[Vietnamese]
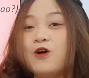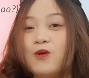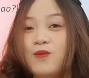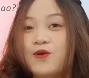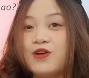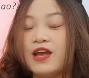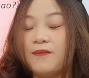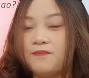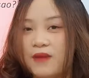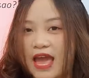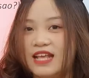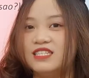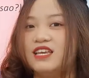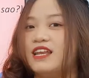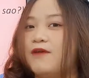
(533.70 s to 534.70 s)
cô muốn các
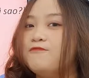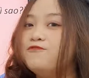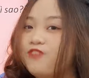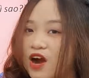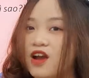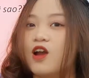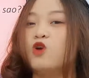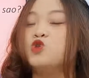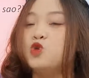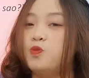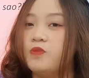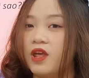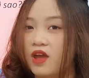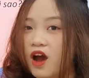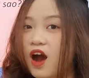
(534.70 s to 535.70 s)
bạn sẽ nắm vững cấu
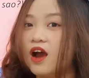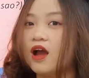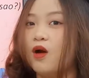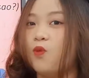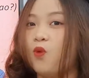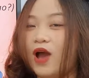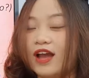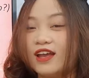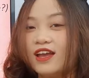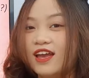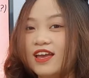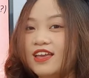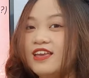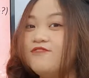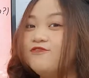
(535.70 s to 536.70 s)
trúc này hơn thông qua
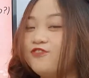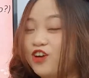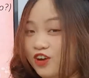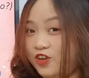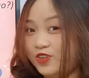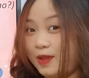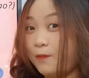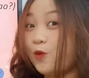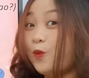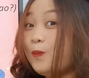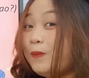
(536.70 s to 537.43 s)
cái phần luyện tập của